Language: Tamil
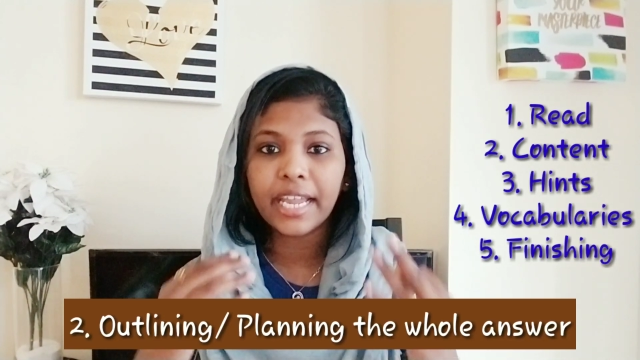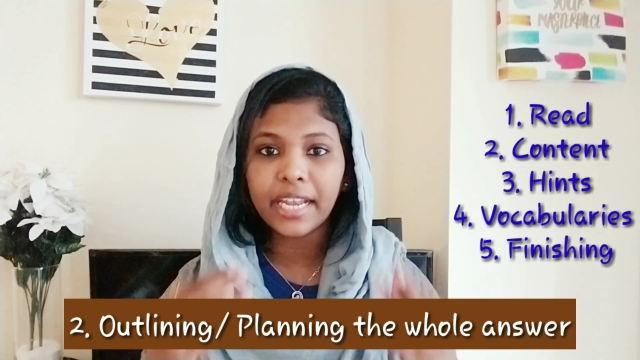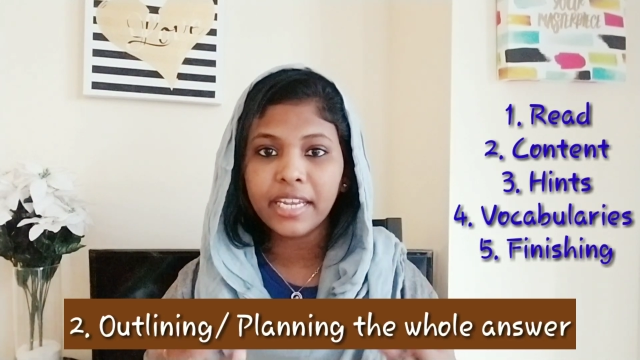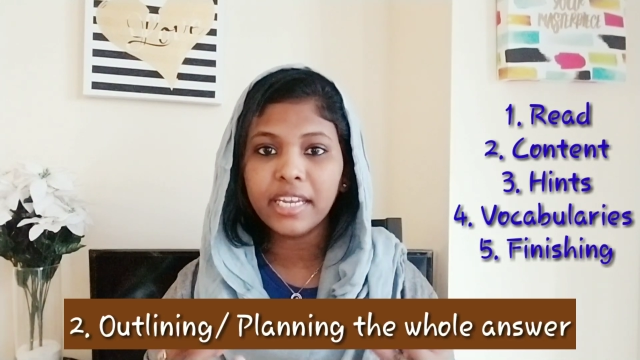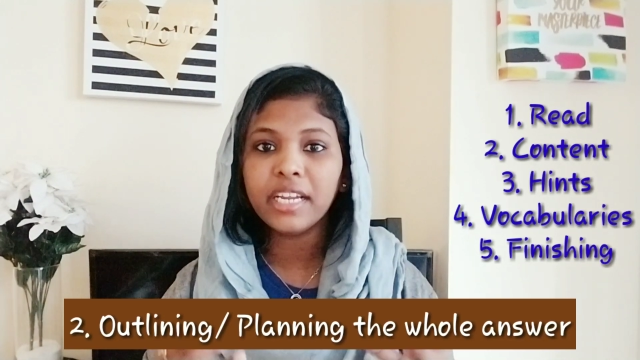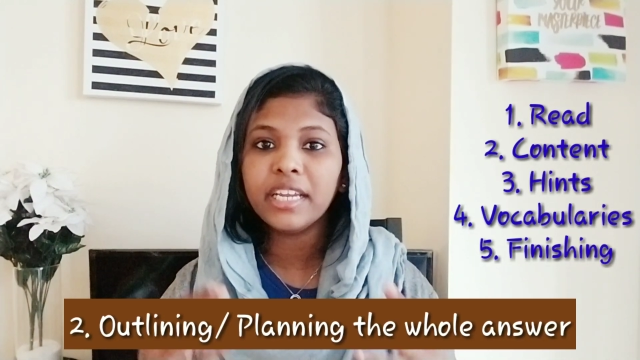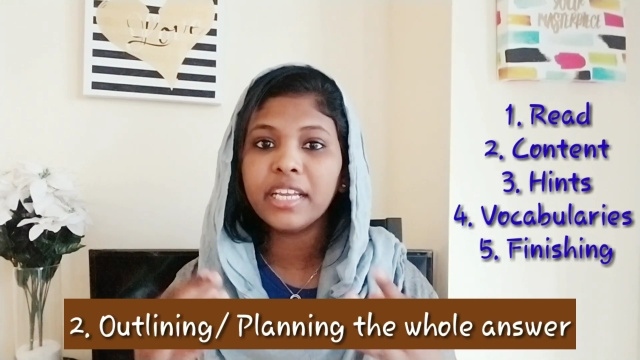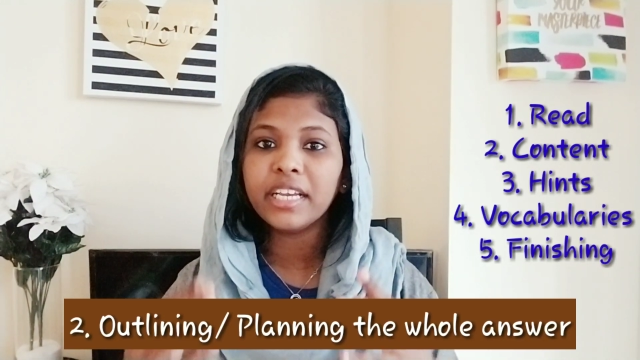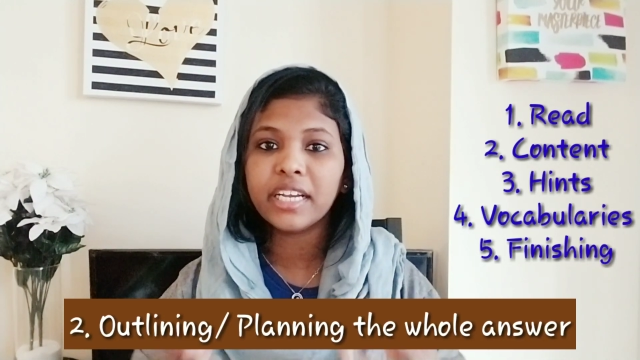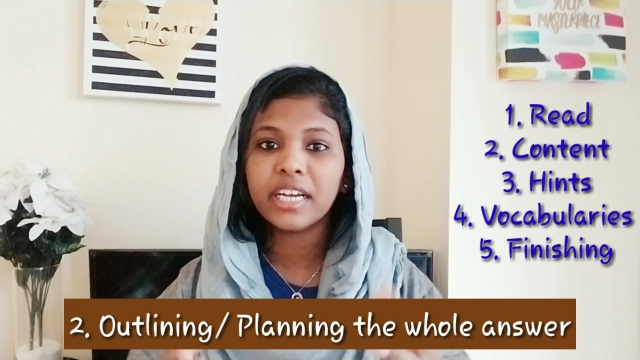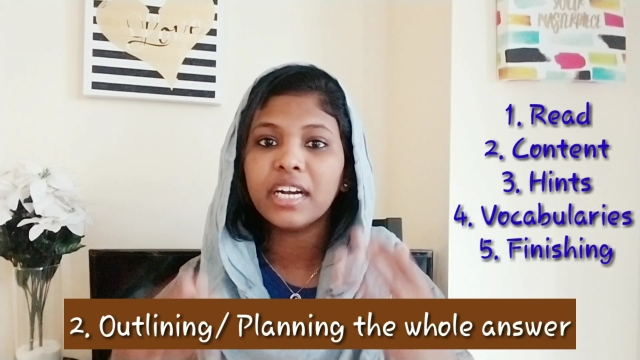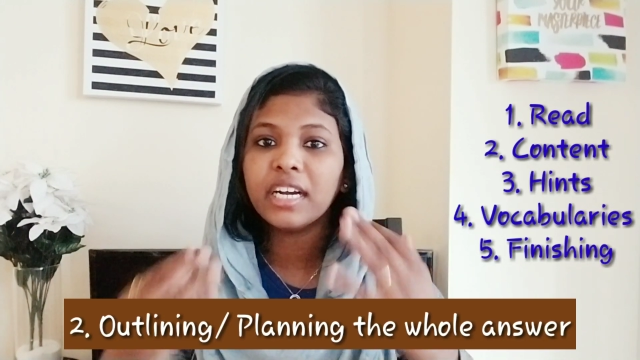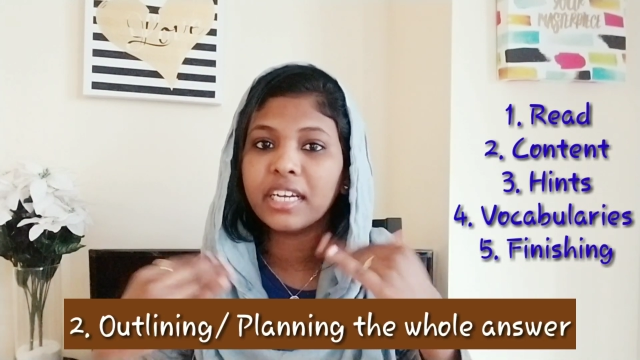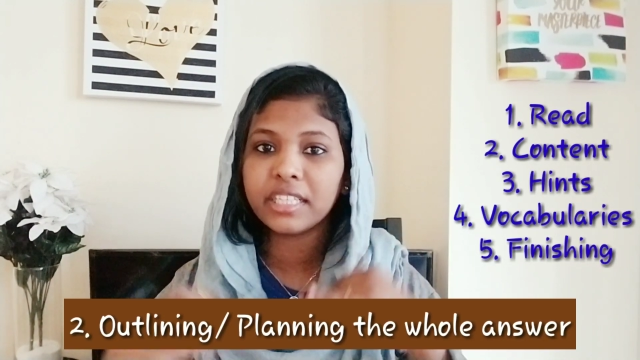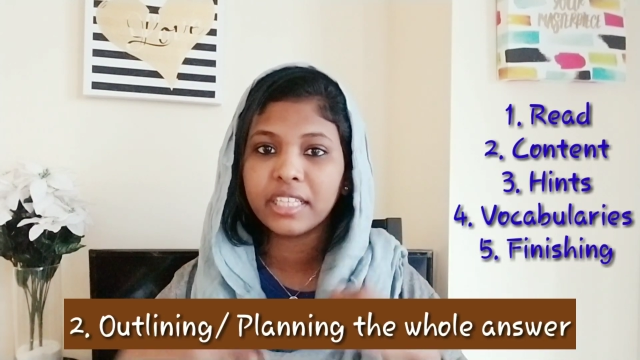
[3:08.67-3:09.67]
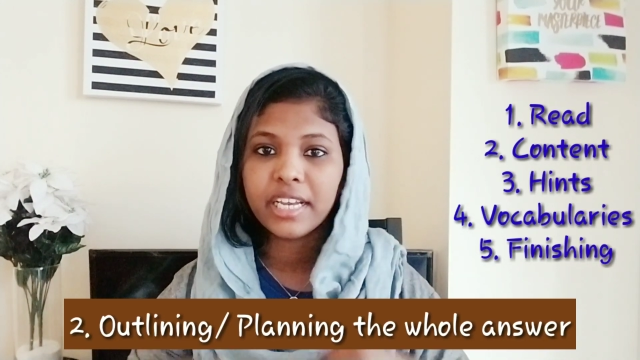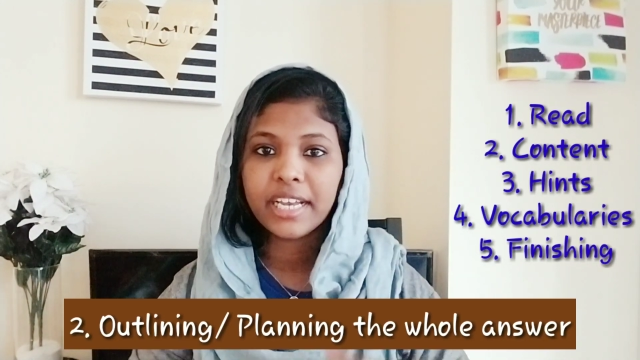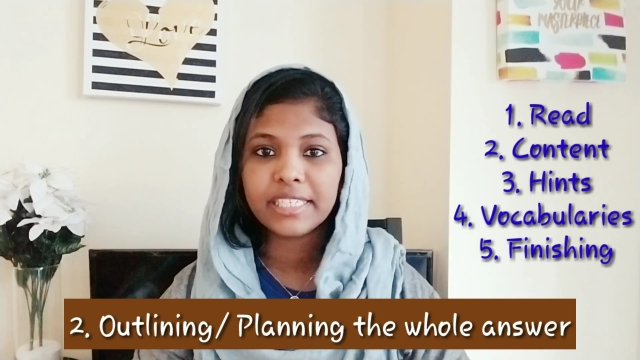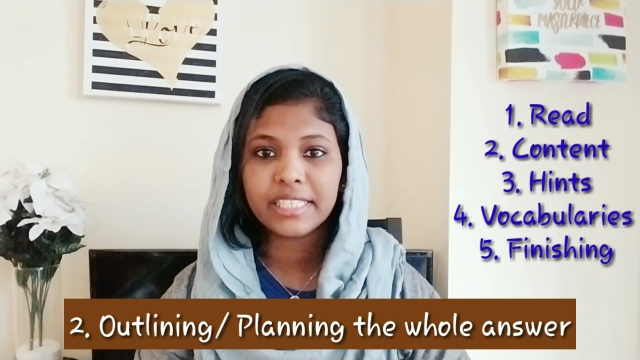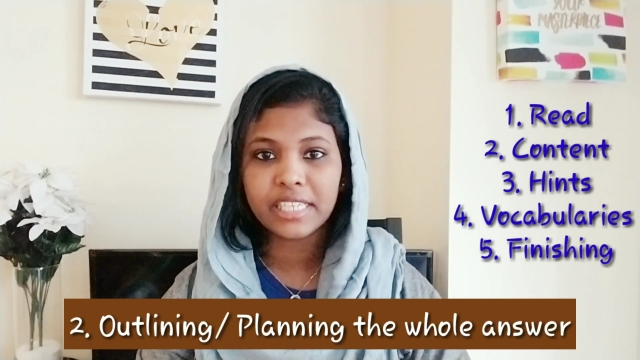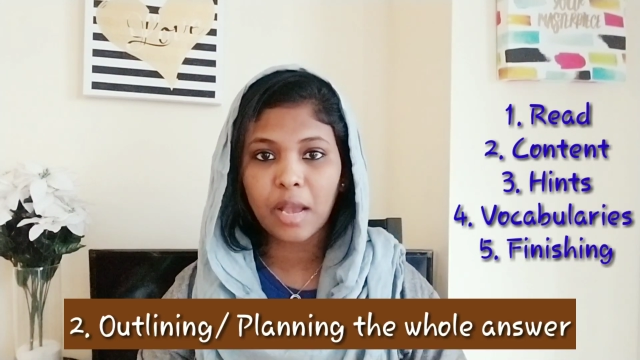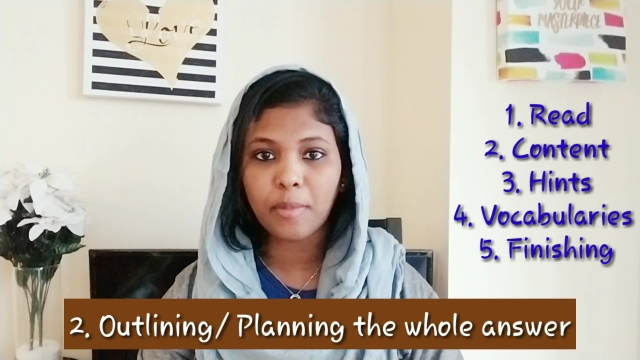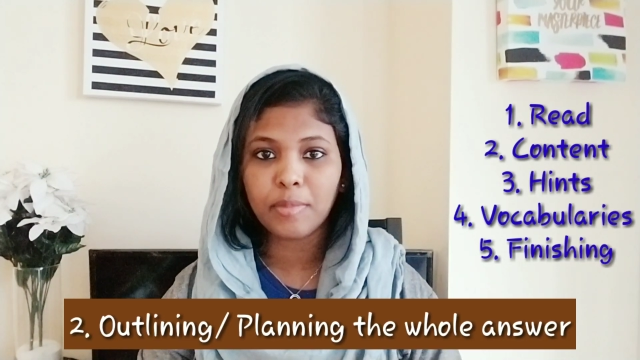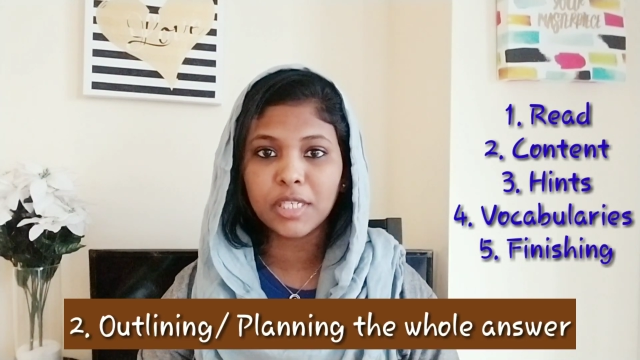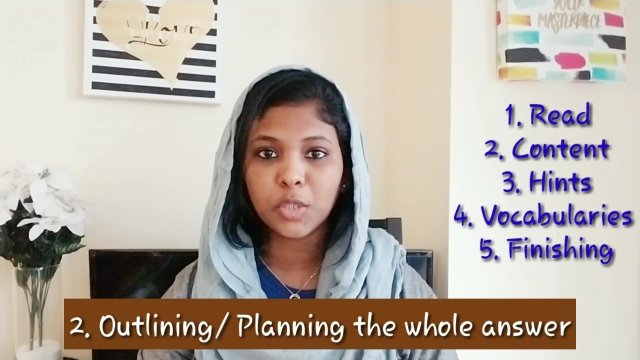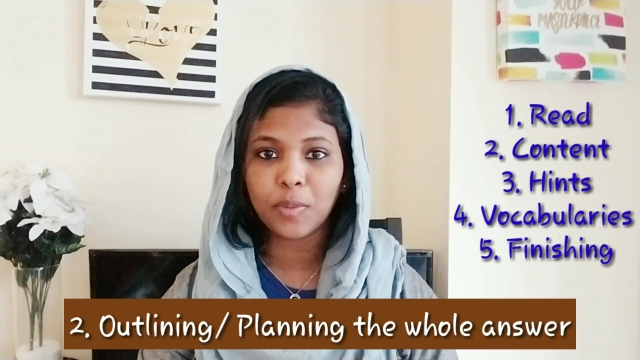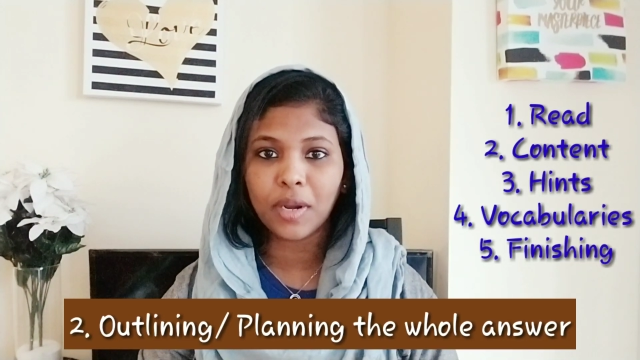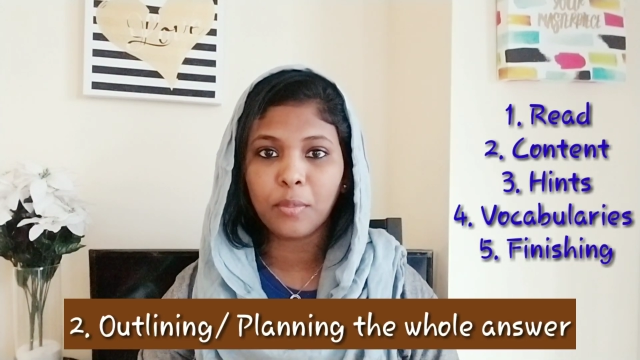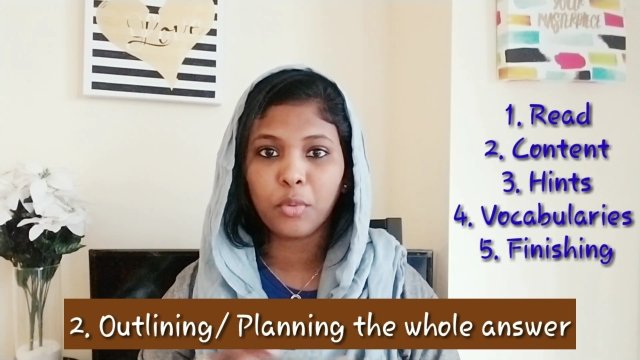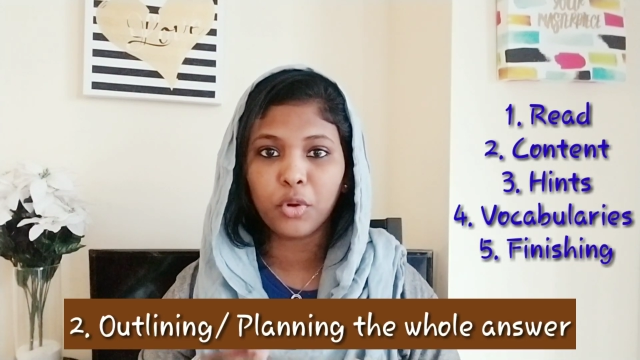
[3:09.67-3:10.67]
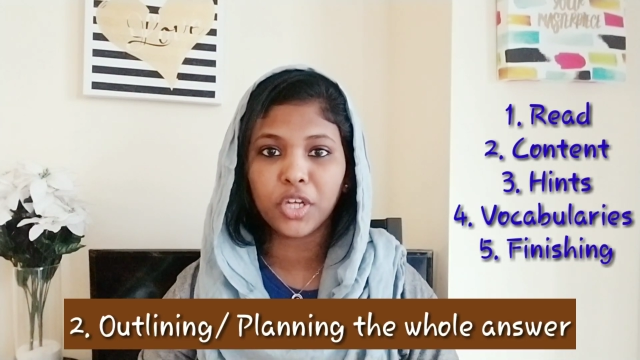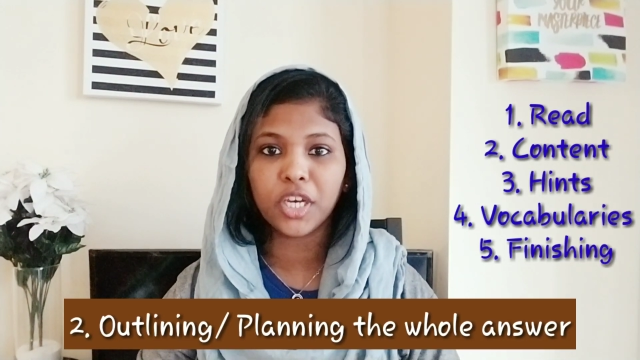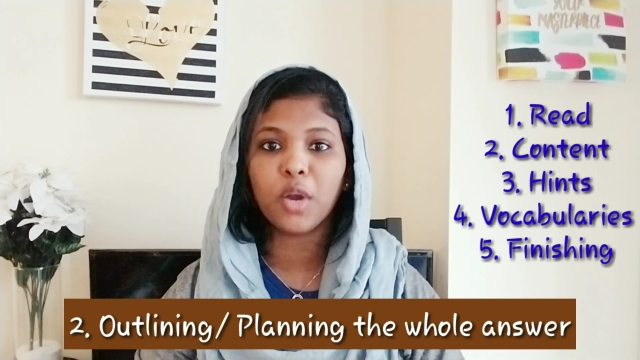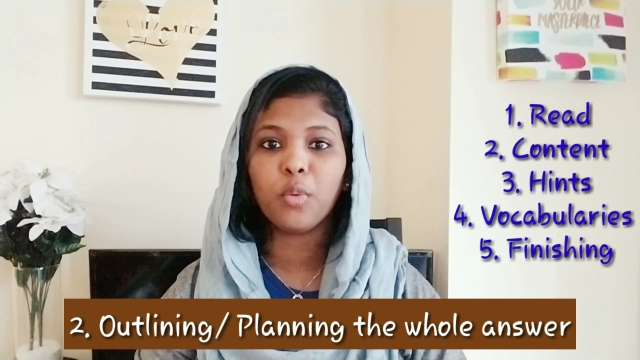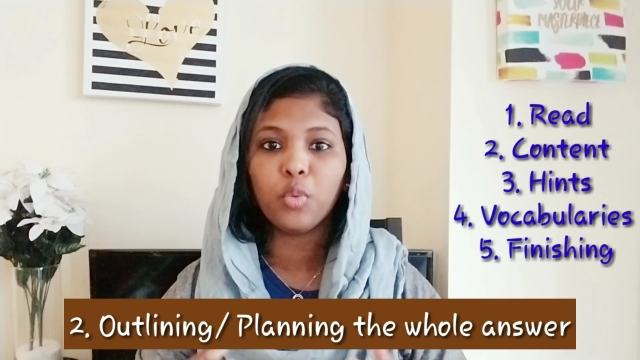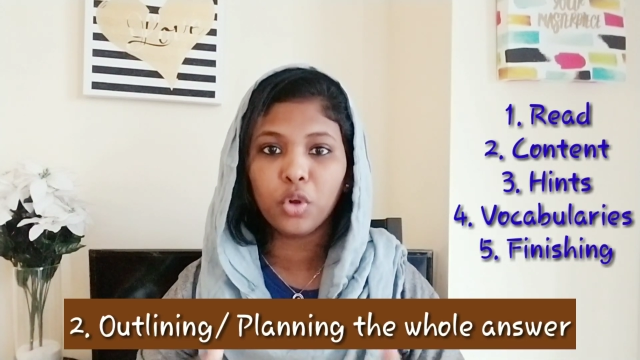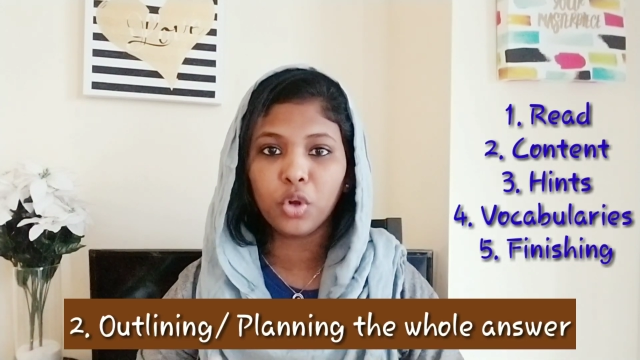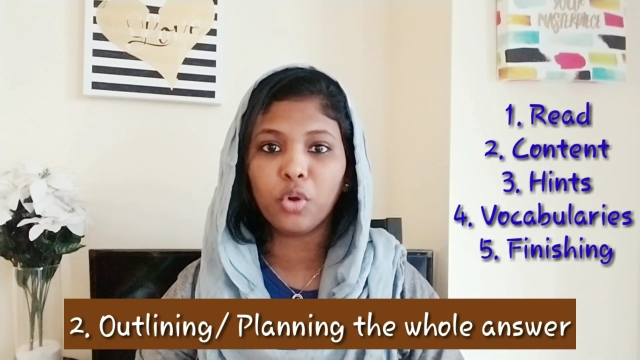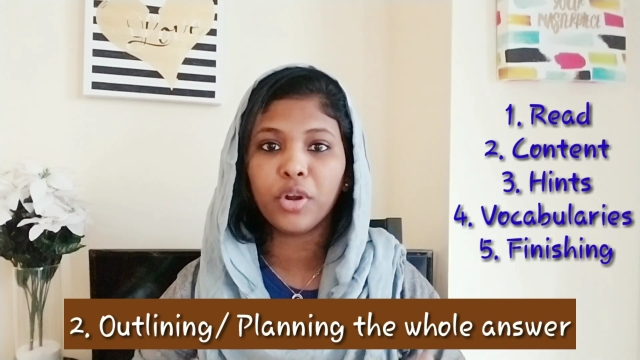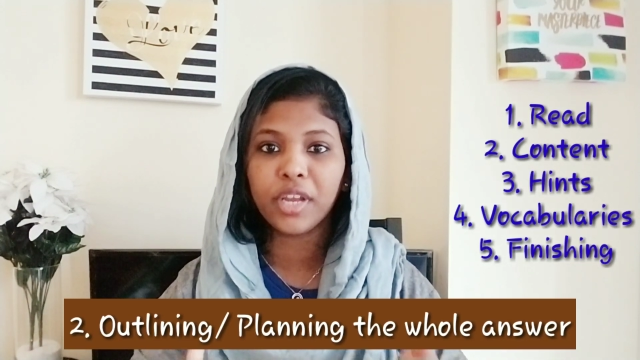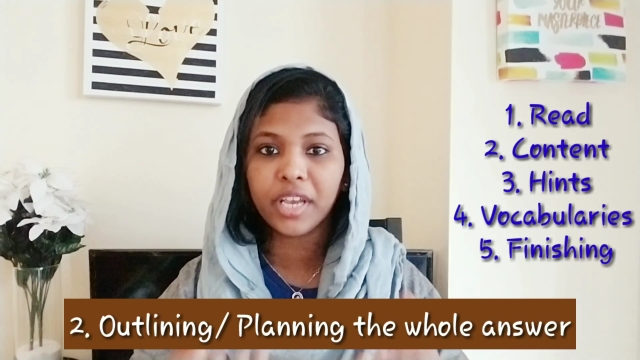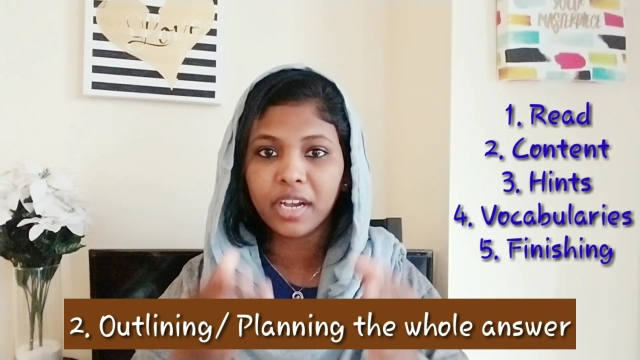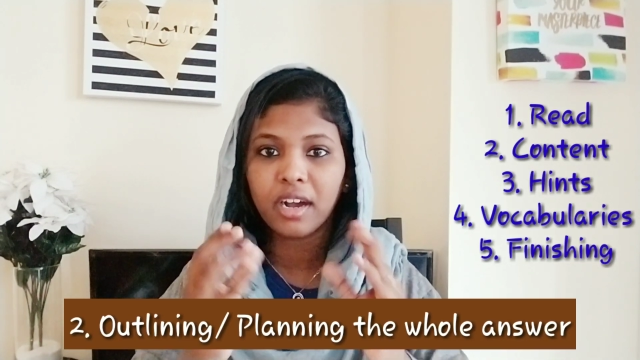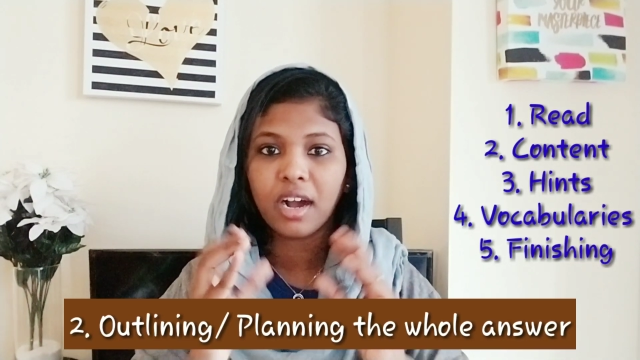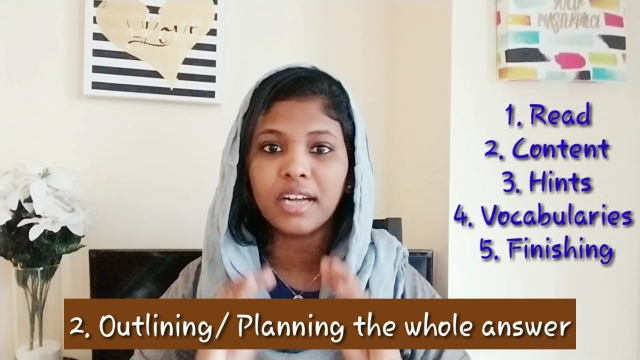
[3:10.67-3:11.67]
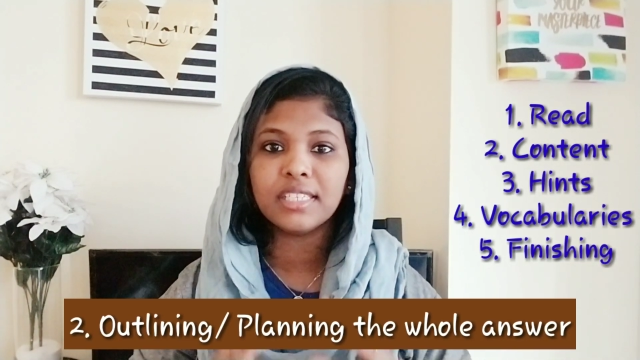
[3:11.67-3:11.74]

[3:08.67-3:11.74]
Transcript: என்ன நீங்கள் அதை எஸ்டாப்ளிஷ் பண்ண போகிறீங்க உங்களுடைய